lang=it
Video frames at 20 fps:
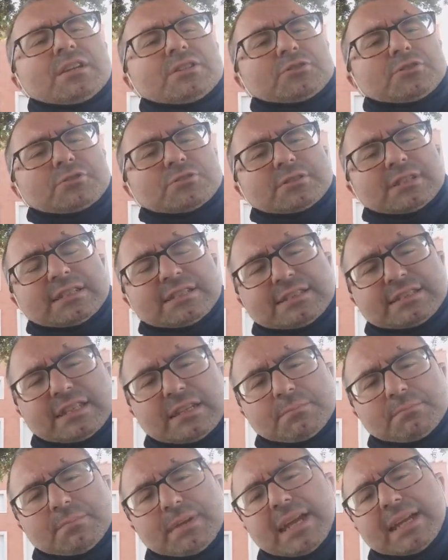
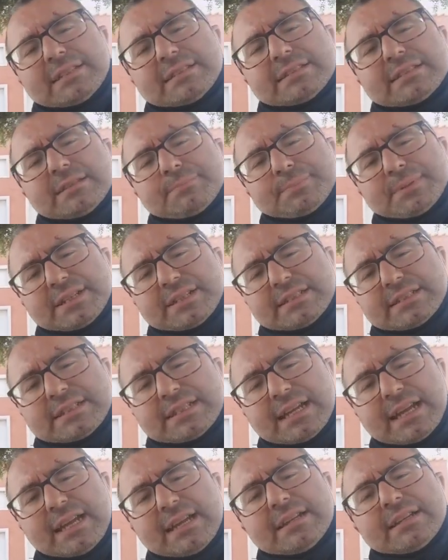sostanzialmente
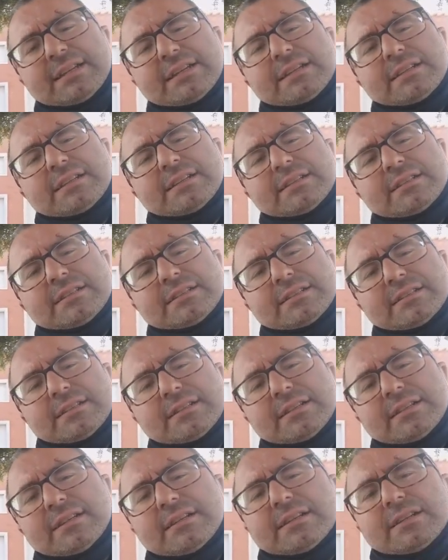perché
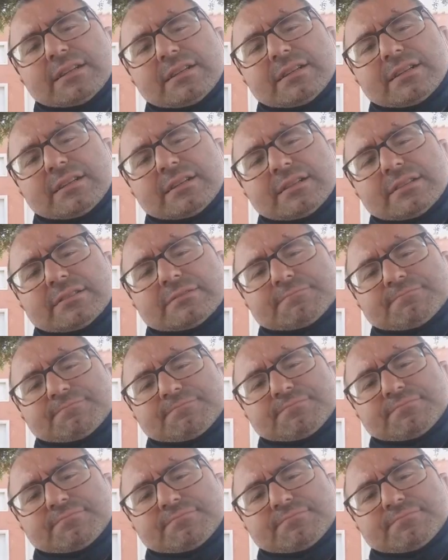eh,